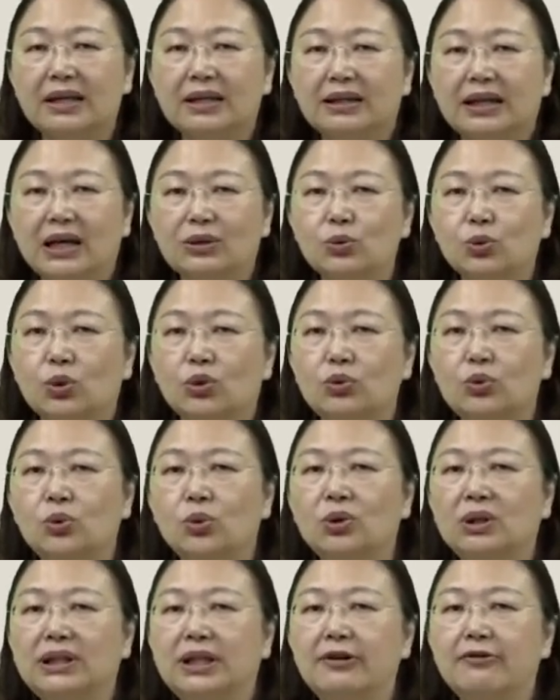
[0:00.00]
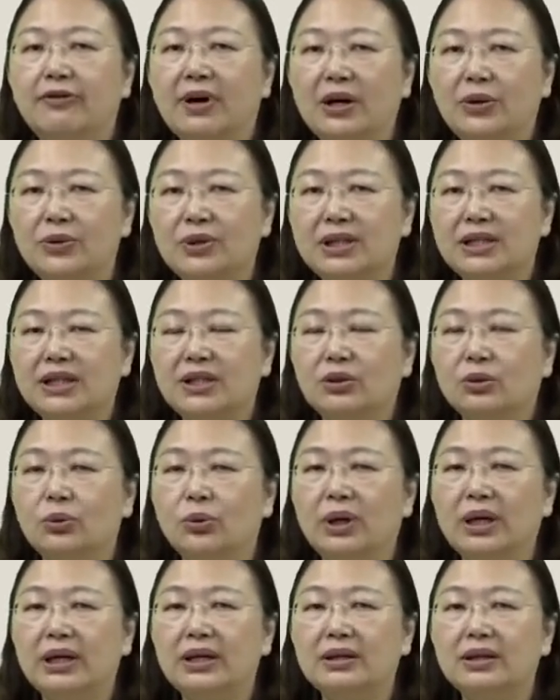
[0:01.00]
他所做的法律行
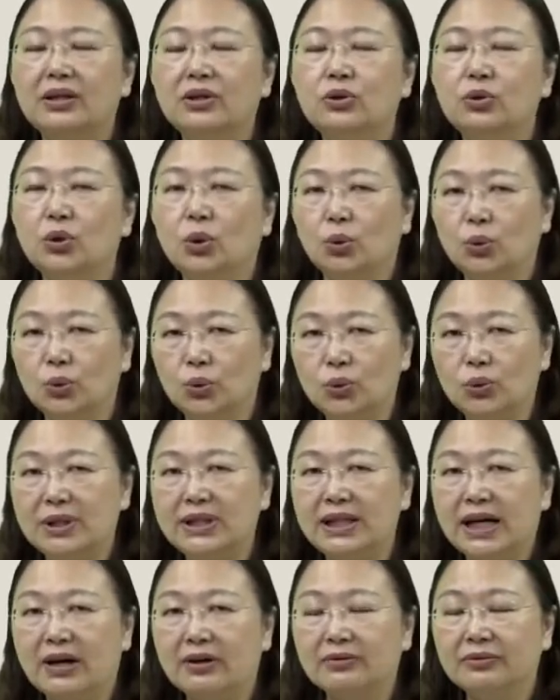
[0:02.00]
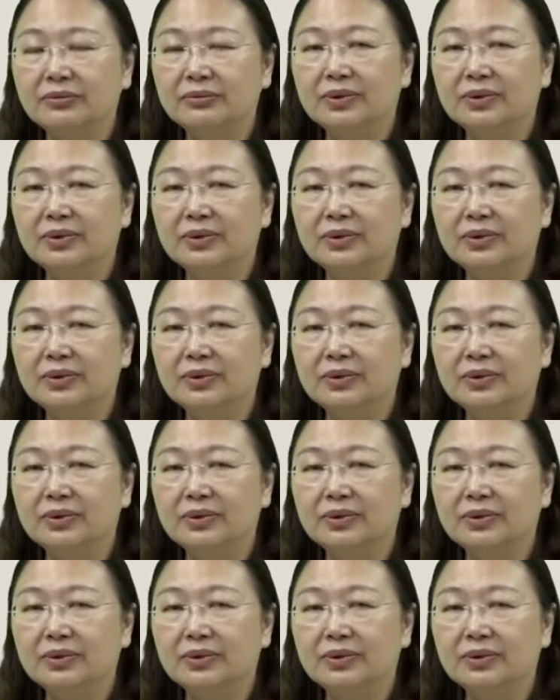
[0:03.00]
为就无效。